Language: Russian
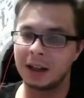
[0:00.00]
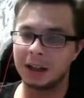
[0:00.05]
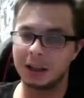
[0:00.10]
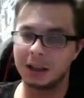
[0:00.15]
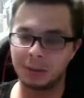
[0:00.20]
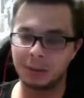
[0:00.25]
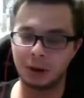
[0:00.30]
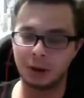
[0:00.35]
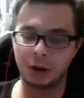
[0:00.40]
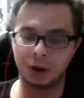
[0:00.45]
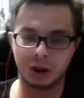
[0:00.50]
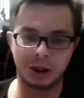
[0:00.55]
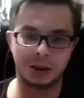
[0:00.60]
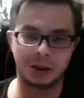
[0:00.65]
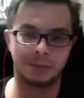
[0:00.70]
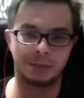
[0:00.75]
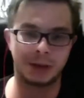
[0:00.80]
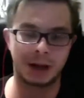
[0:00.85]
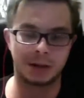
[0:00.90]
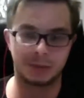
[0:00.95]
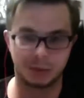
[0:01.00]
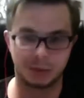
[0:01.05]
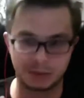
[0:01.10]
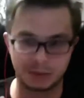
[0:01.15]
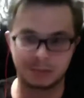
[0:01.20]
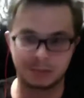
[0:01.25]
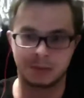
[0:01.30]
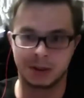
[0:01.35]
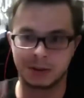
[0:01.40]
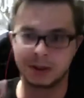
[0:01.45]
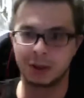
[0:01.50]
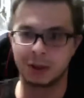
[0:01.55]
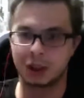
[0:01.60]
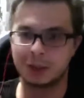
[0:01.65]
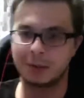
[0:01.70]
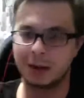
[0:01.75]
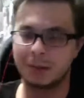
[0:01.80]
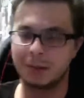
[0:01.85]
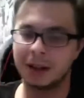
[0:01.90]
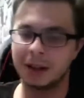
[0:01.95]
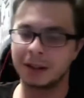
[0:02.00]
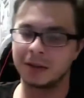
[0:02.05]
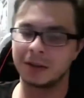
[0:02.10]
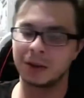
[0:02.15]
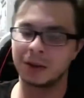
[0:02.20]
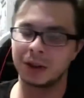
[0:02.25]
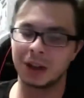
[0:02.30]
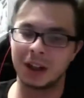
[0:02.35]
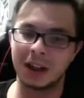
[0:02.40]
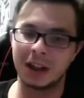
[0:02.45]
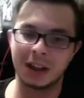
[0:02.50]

Ты берешь и прям вот звонишь, обрабатываешь.